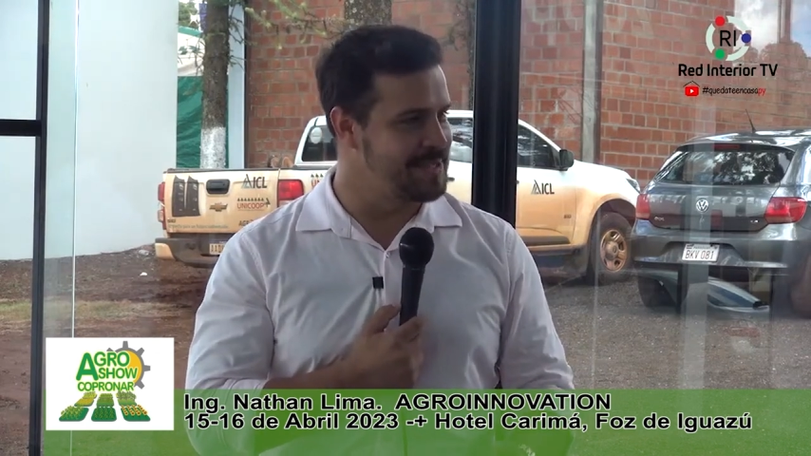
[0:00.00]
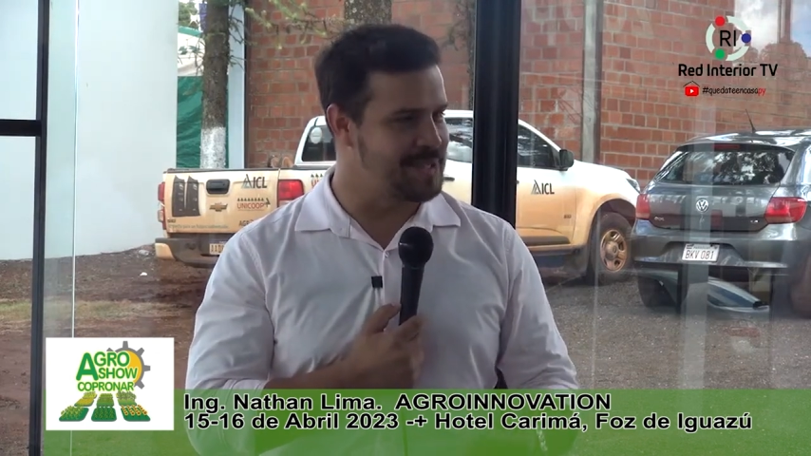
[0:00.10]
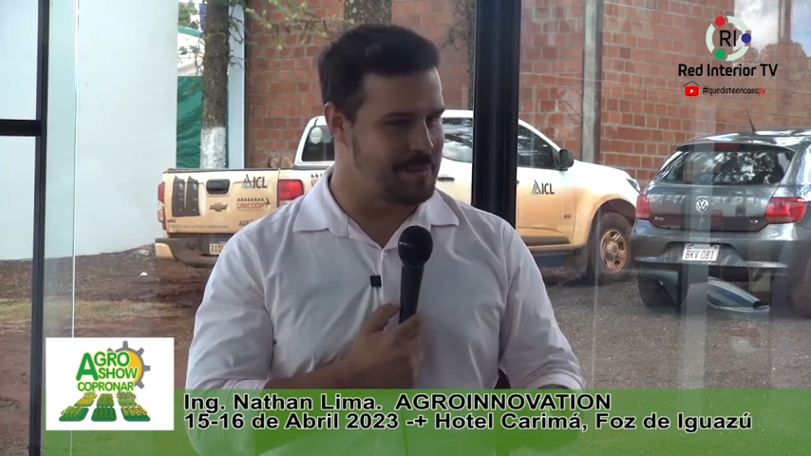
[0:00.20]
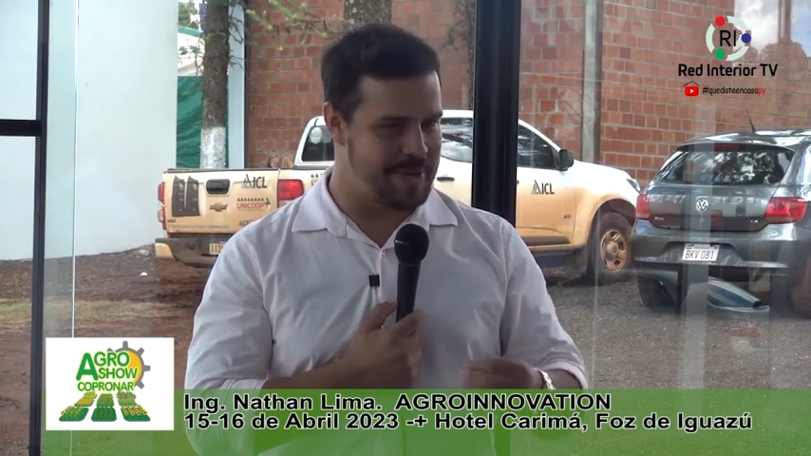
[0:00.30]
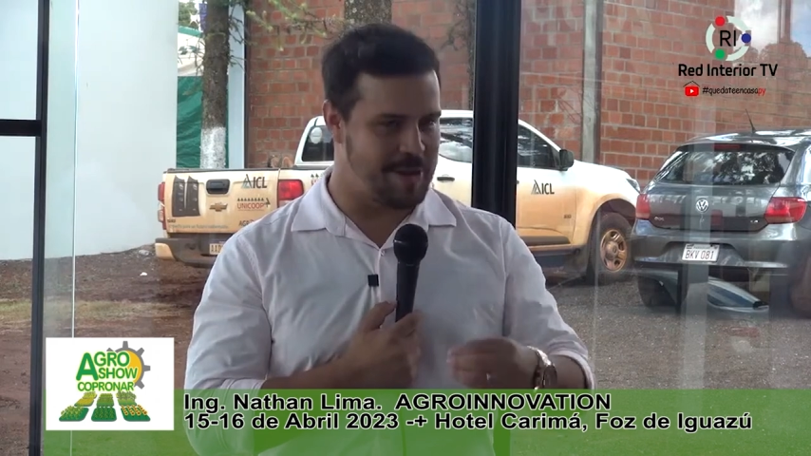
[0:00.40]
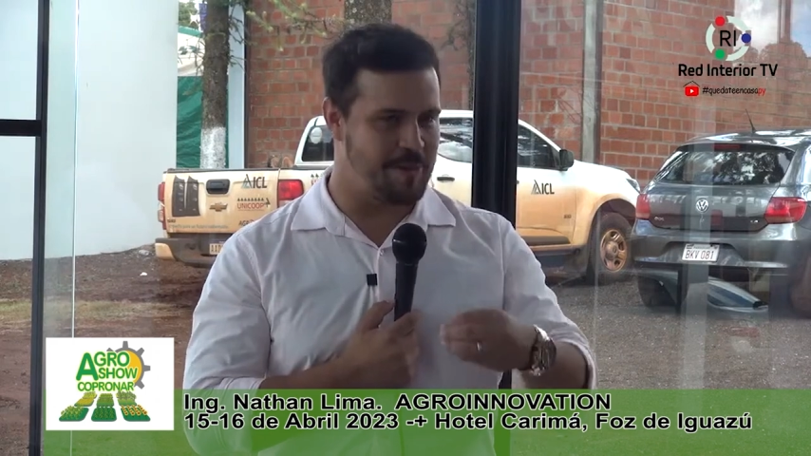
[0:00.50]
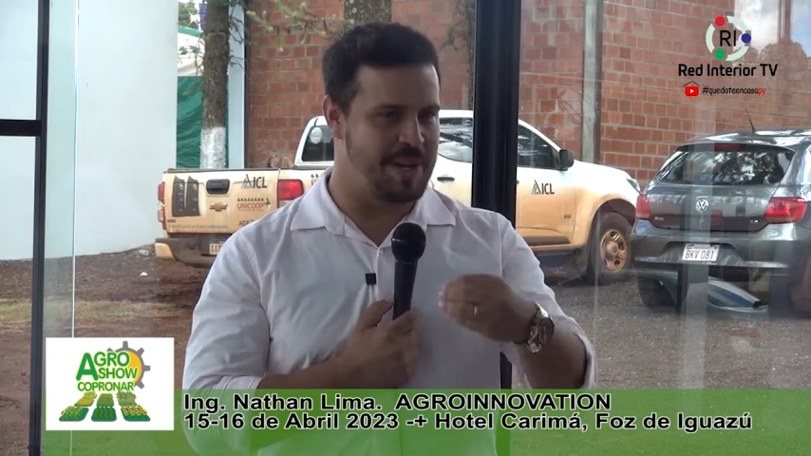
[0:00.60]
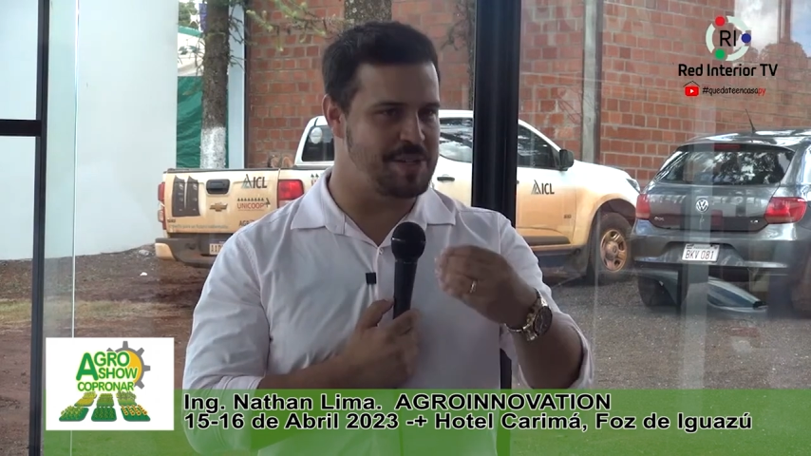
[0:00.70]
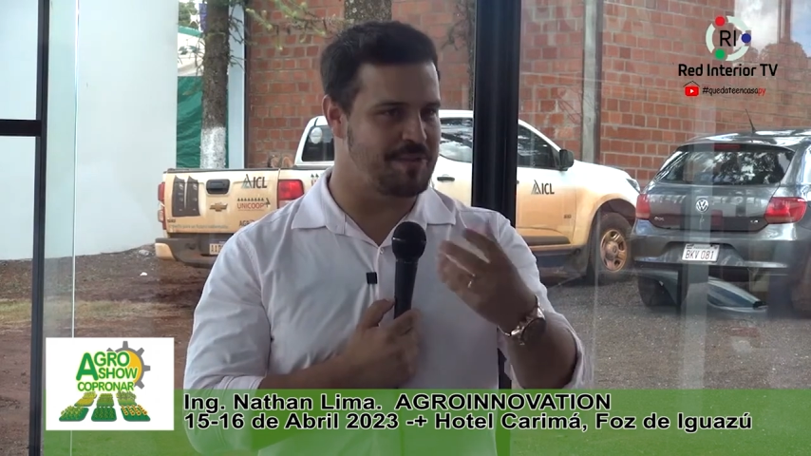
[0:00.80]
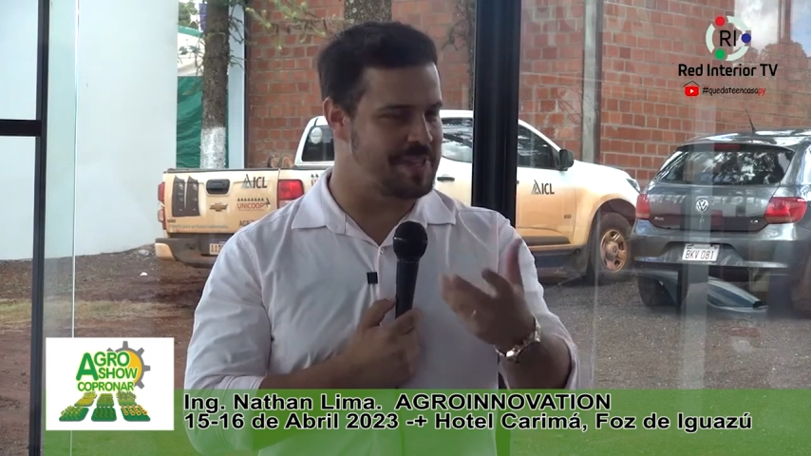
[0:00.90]
Saber
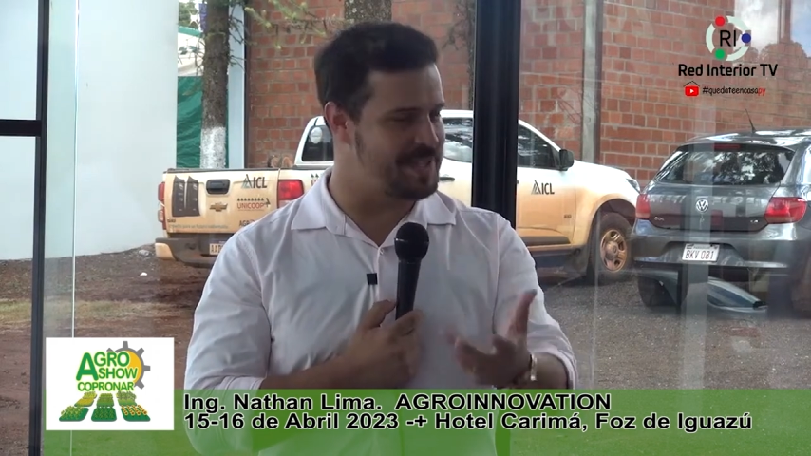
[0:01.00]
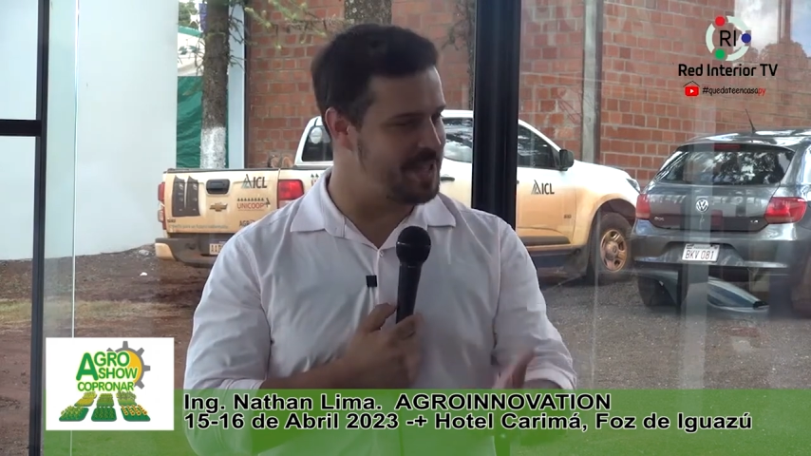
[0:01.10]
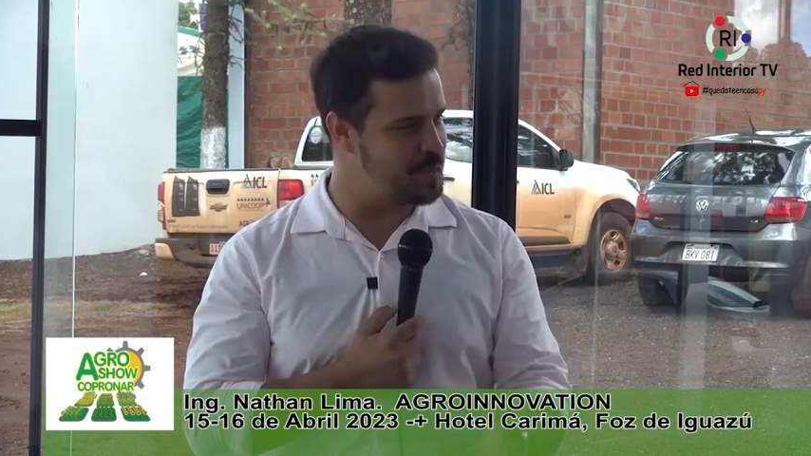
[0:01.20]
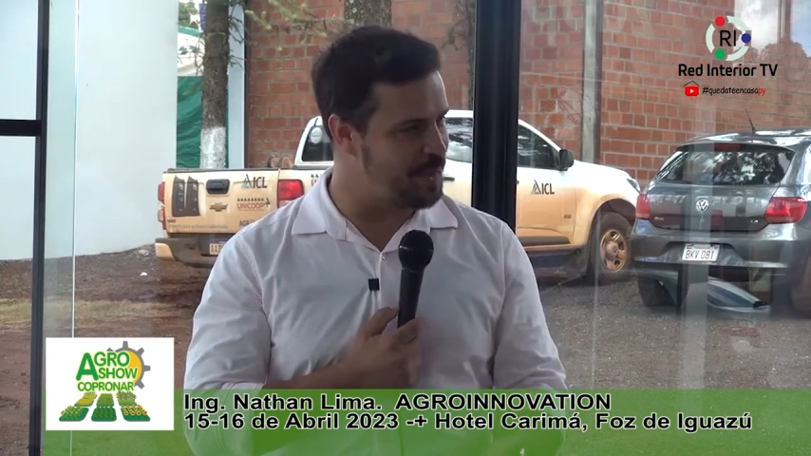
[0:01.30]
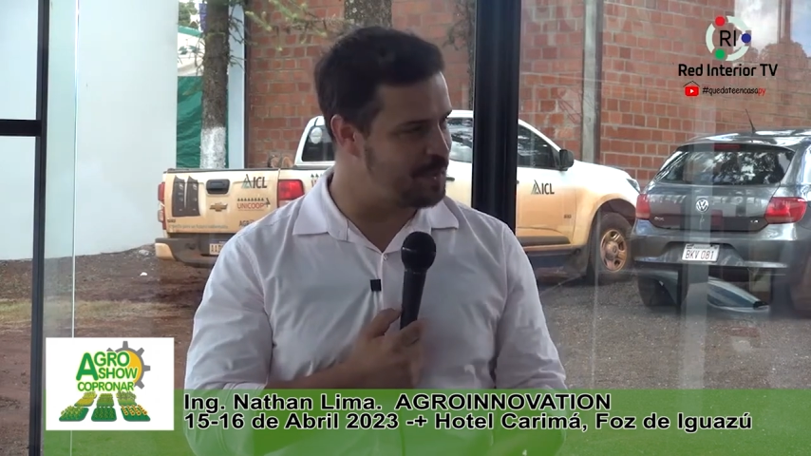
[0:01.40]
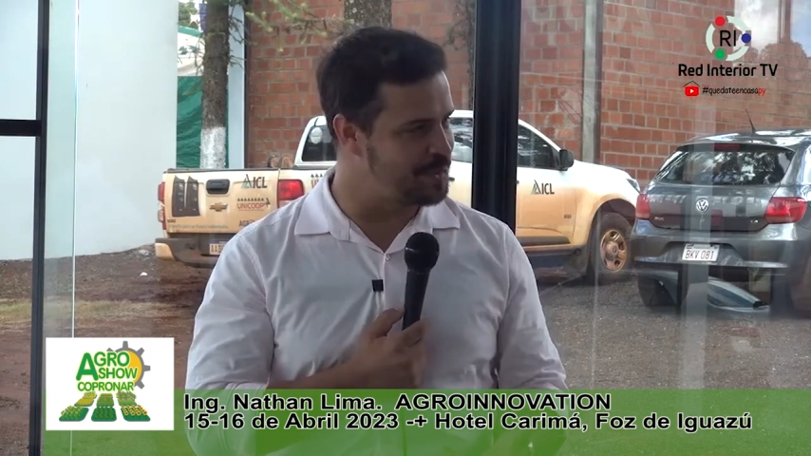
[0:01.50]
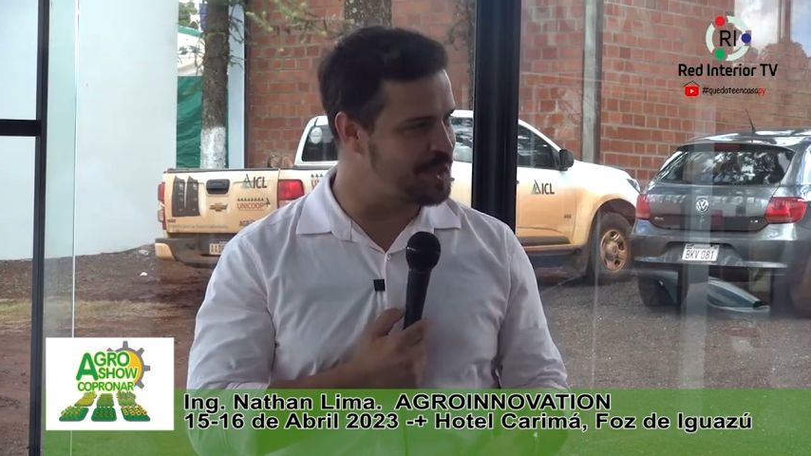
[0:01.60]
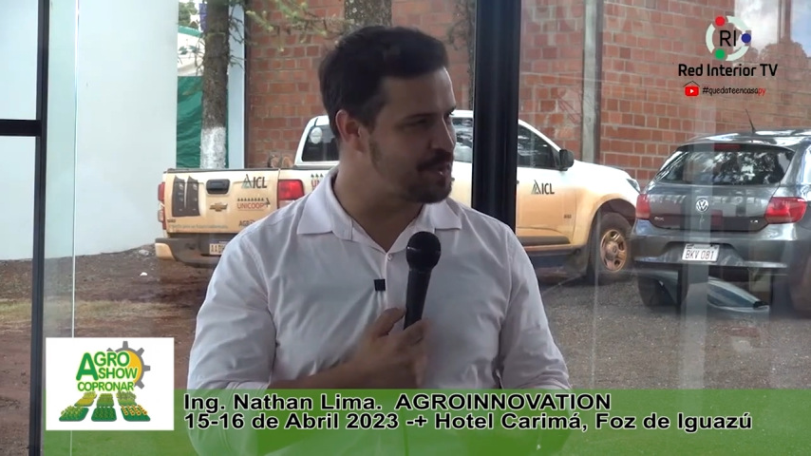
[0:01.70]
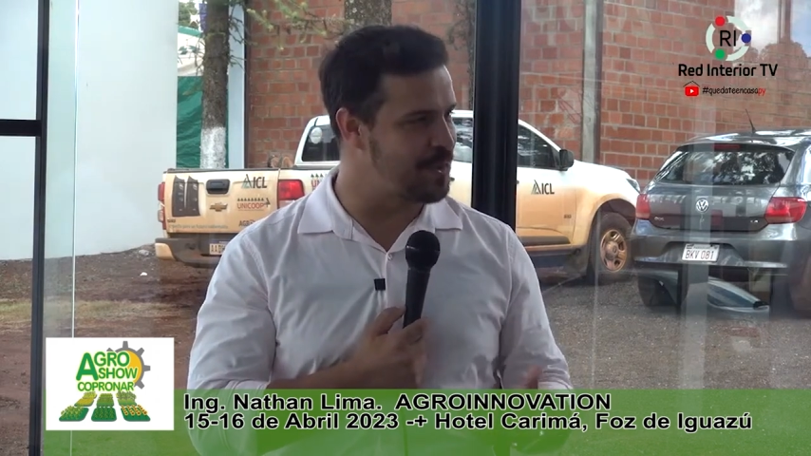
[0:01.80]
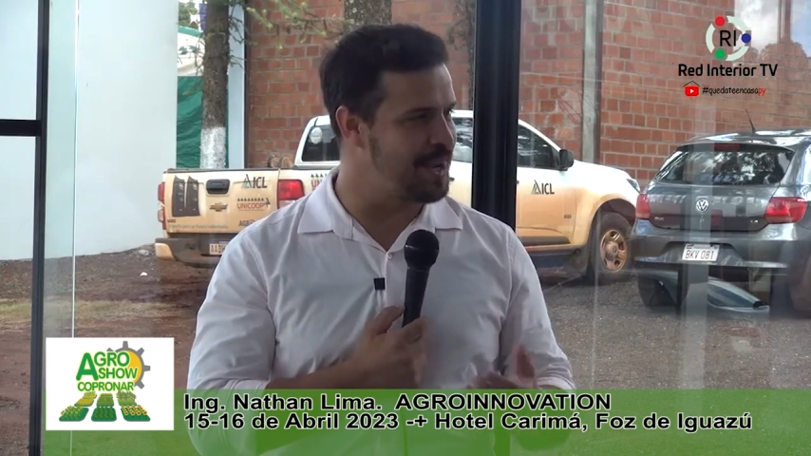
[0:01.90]
realmente fazer as
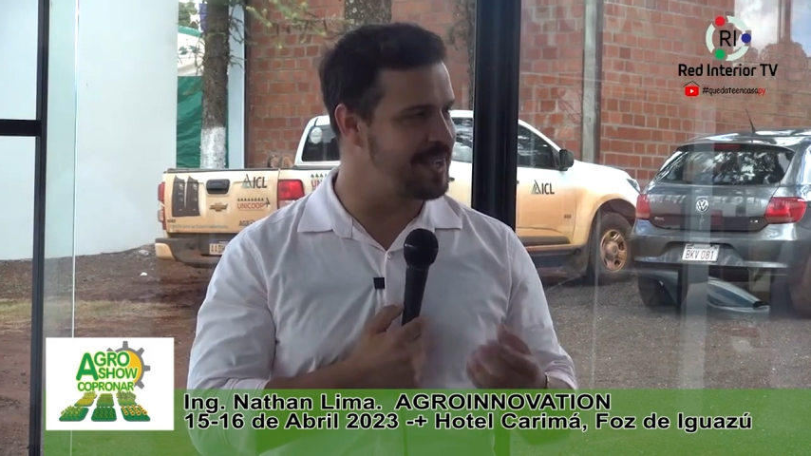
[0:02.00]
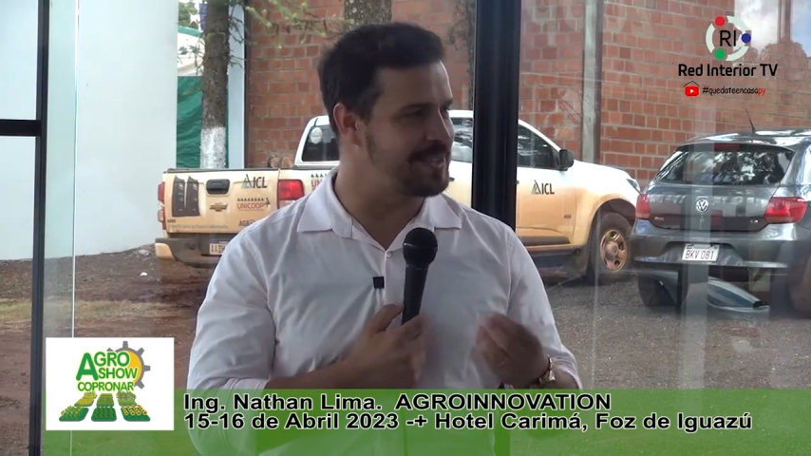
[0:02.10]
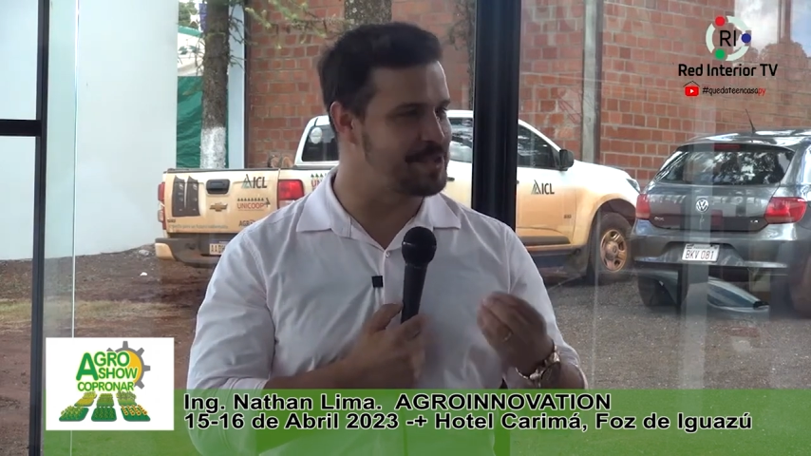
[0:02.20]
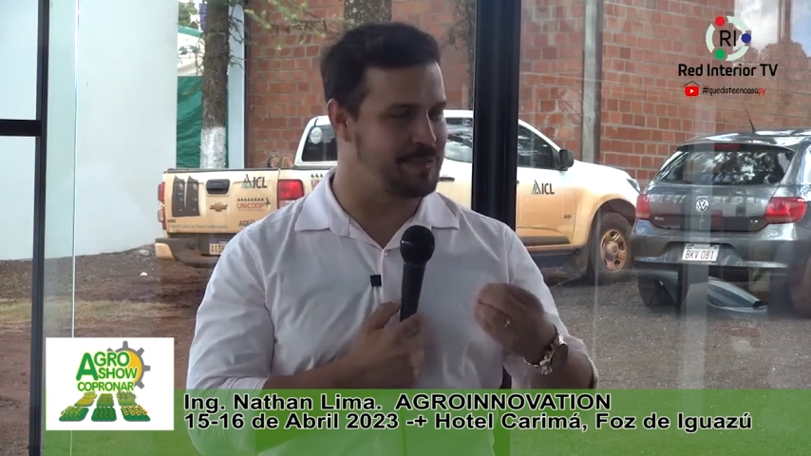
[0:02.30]
perguntas corretas,